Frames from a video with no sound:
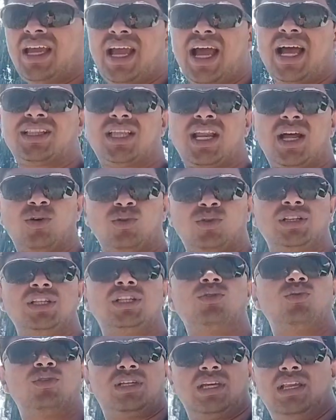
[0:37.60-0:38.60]
ये यात्रा
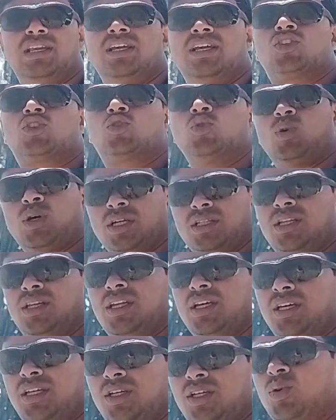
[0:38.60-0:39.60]
उतनी उनके लिए सुखद
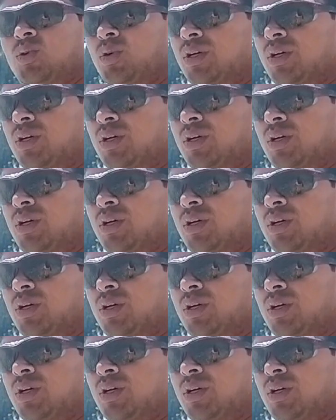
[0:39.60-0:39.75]
नहीं